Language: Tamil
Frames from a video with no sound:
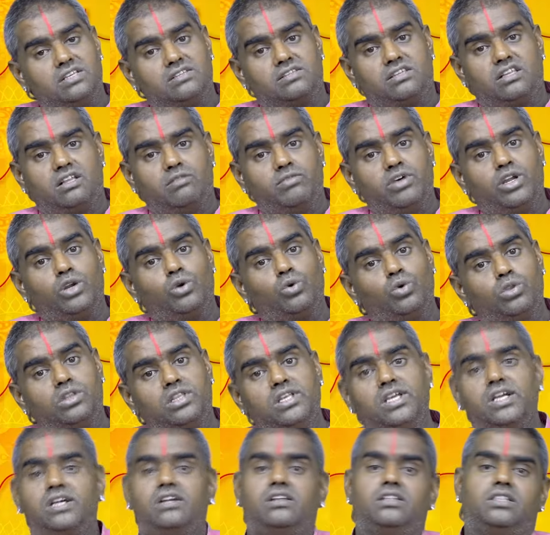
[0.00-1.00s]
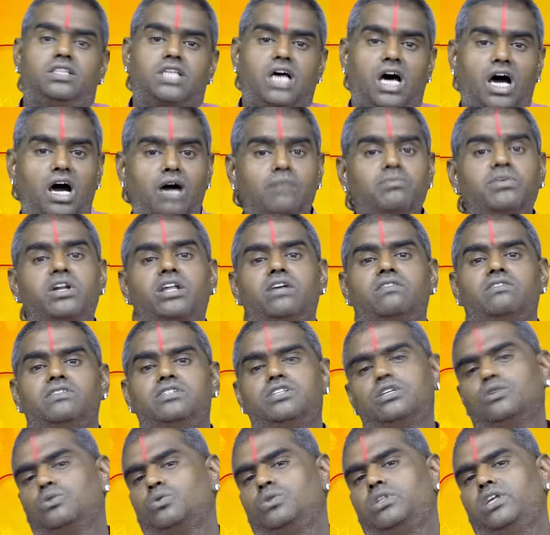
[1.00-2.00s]
சில பேர் நூற்றி எட்டு தாமரை
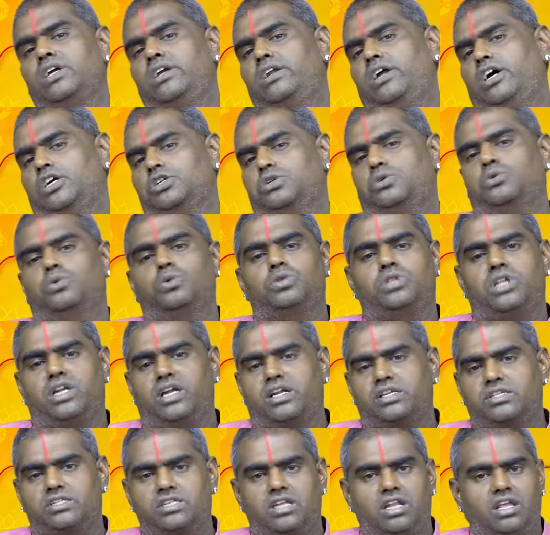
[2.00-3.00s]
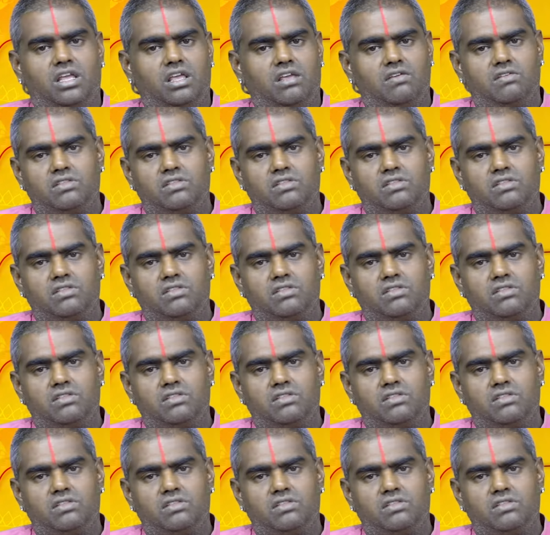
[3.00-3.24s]
வச்சு நூற்றி எட்டு அஷ்டோத்திர அர்ச்சனை